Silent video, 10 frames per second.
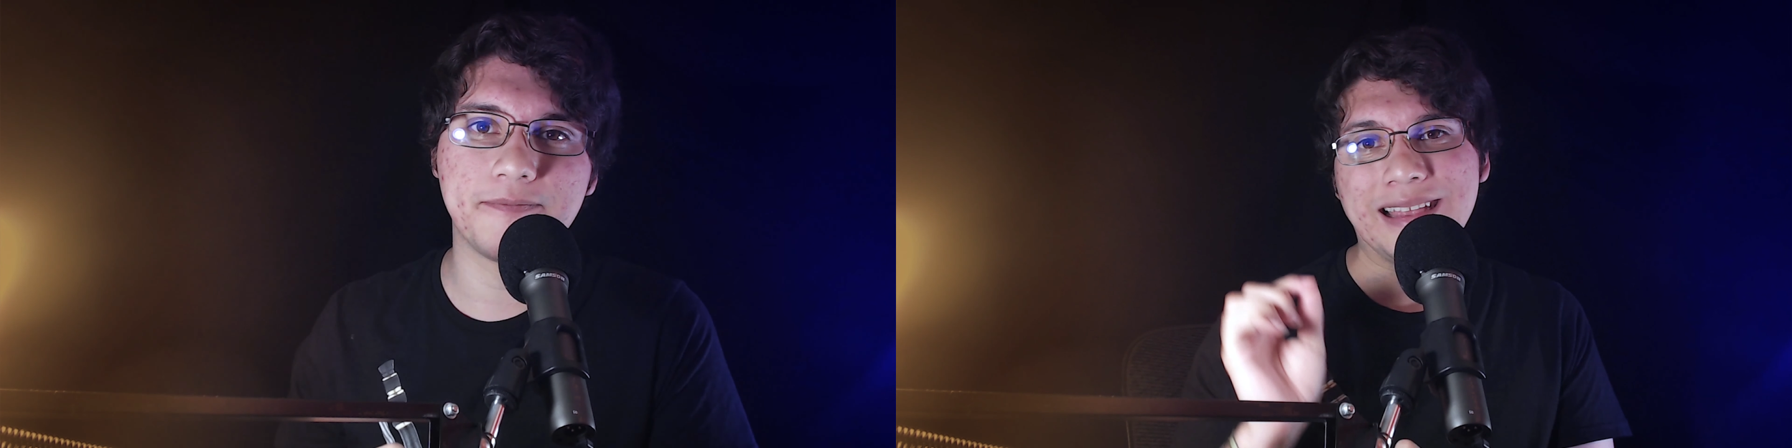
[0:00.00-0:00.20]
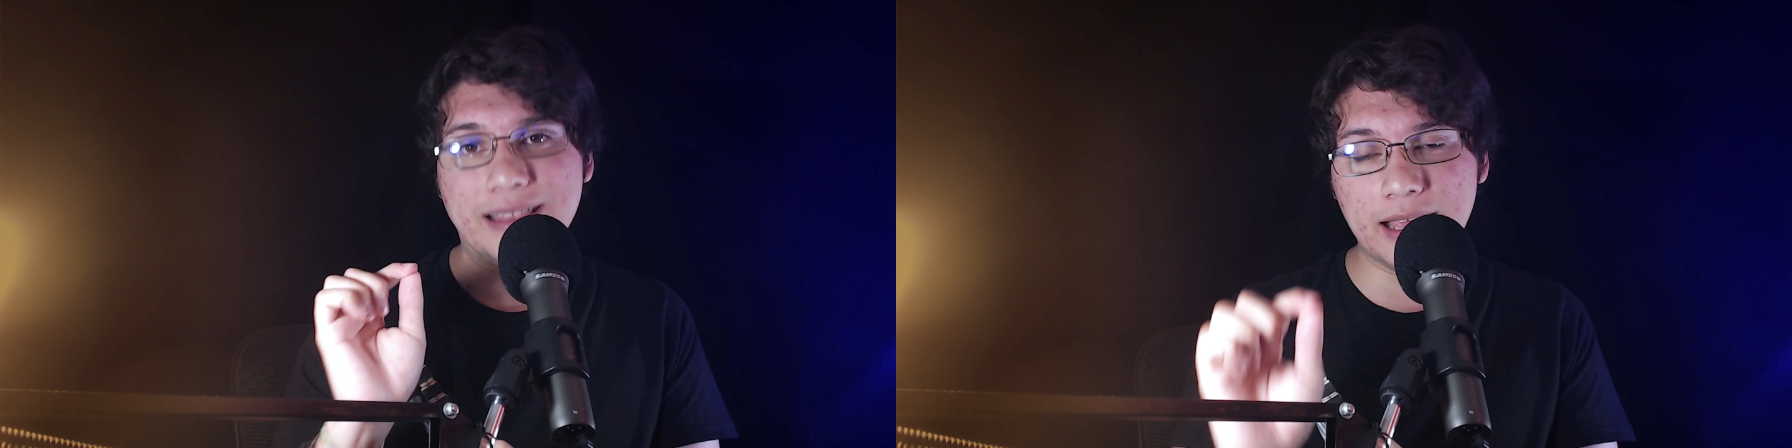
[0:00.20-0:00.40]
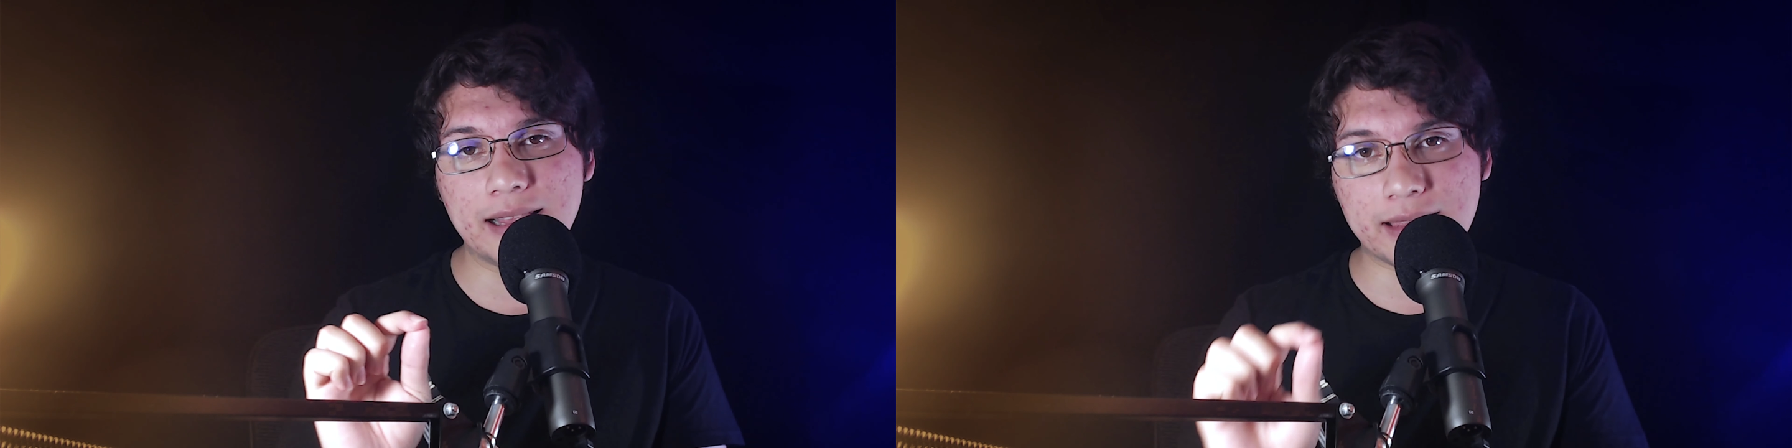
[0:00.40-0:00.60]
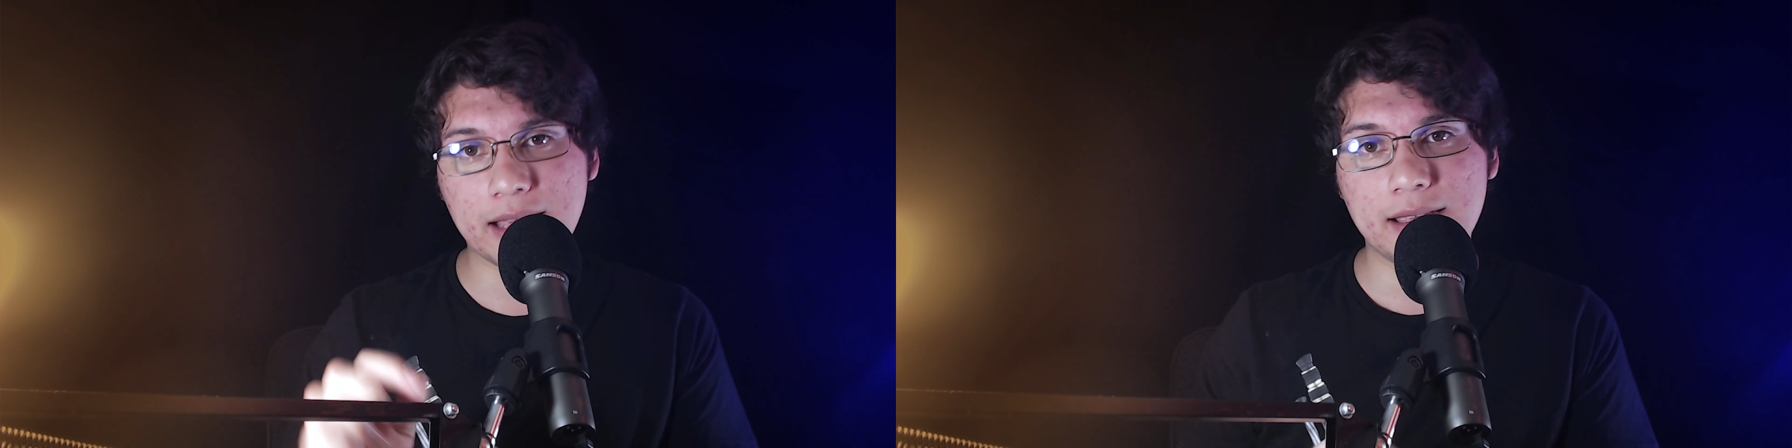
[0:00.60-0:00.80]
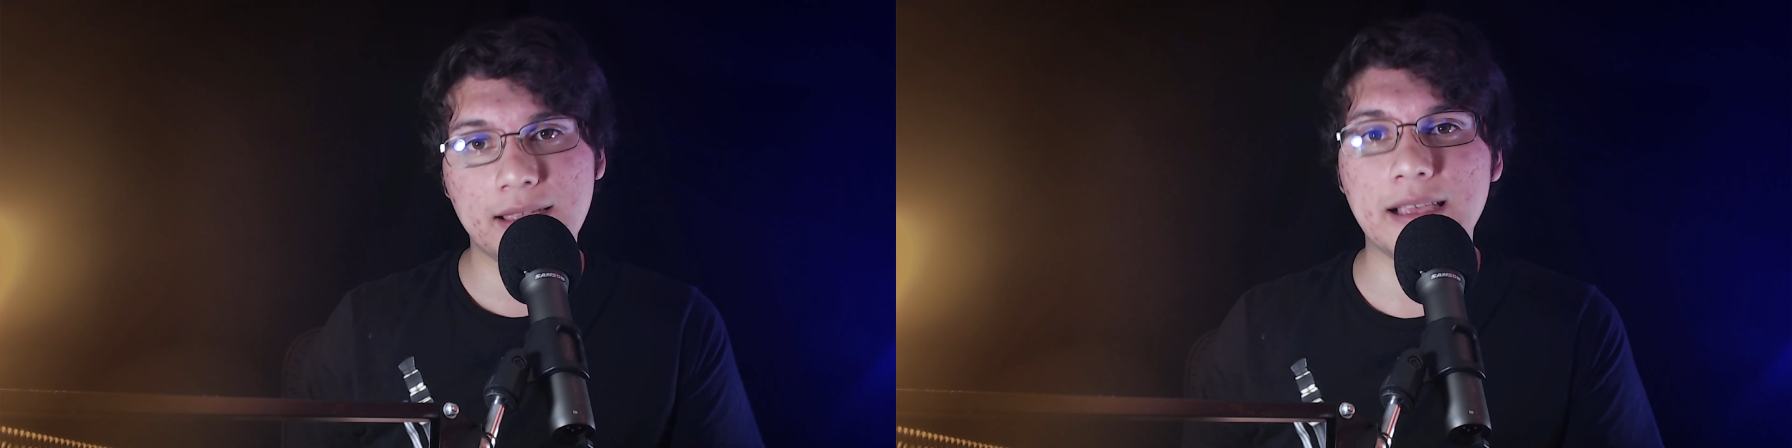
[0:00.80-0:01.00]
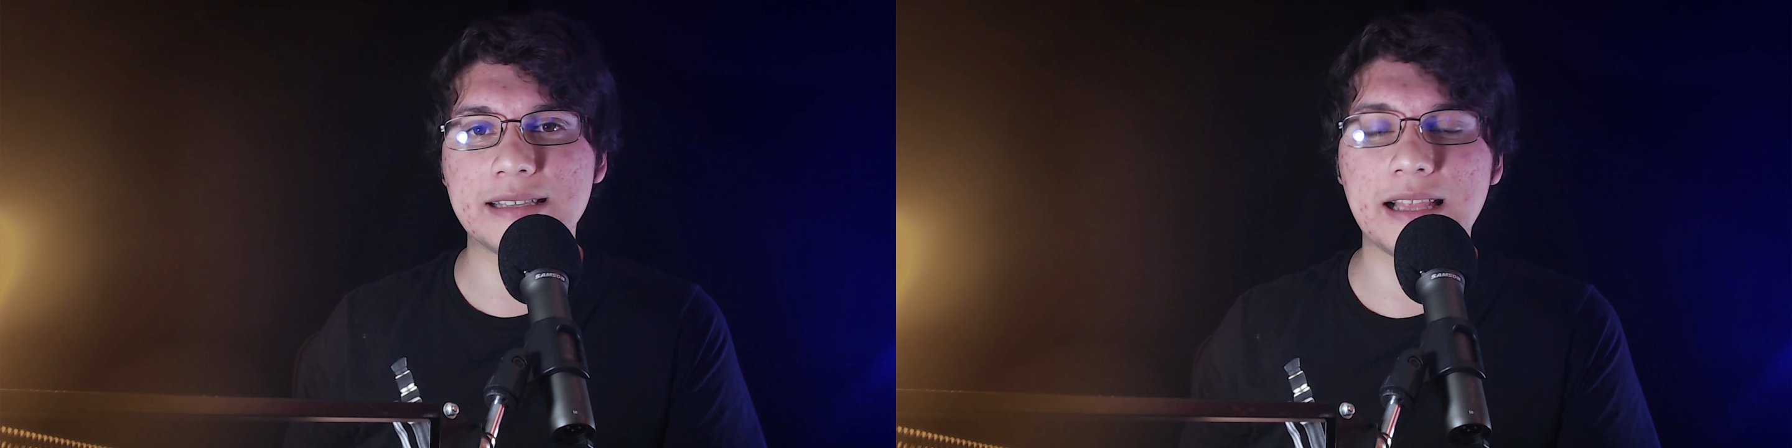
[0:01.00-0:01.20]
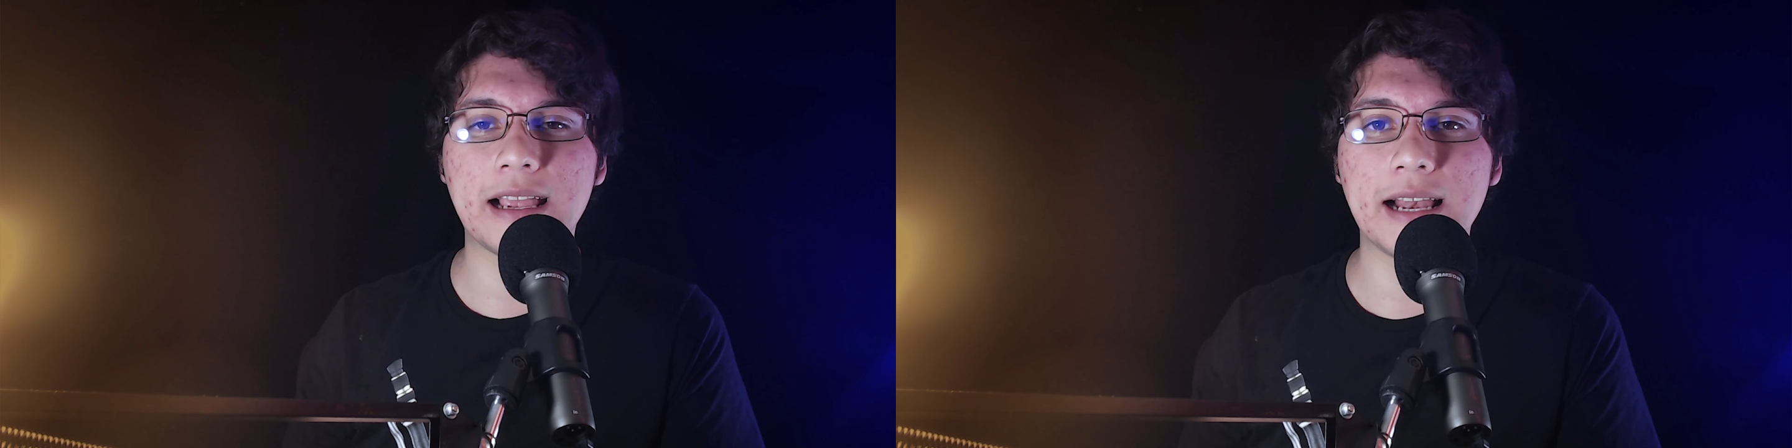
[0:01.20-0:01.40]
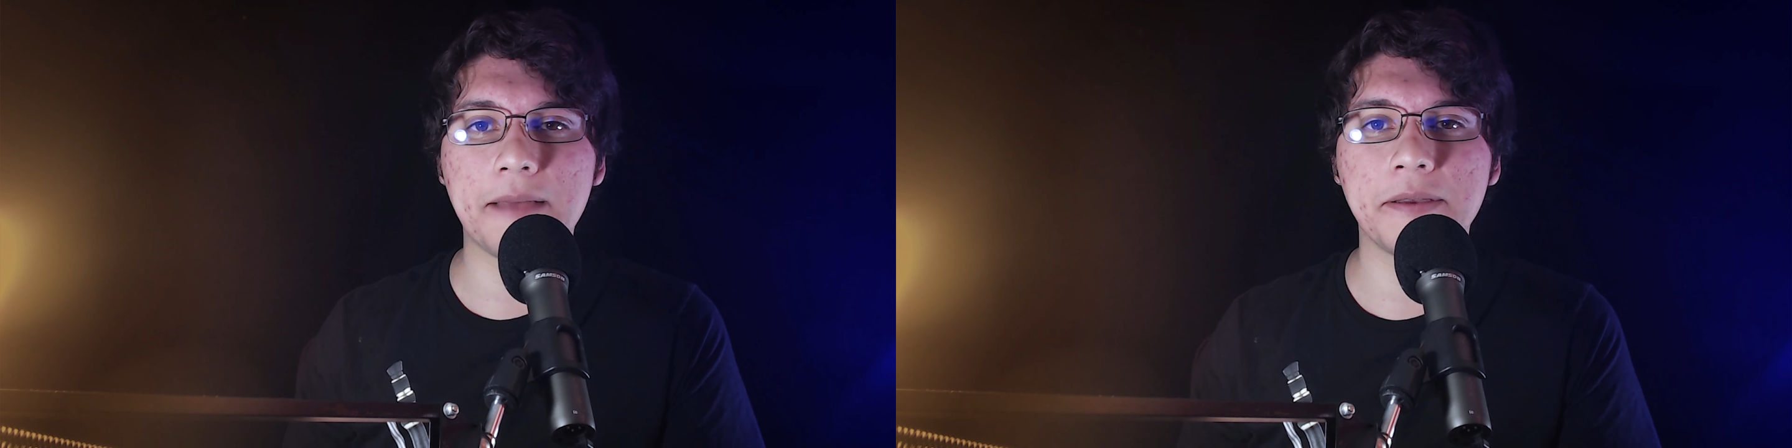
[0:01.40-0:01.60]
Delta es la clave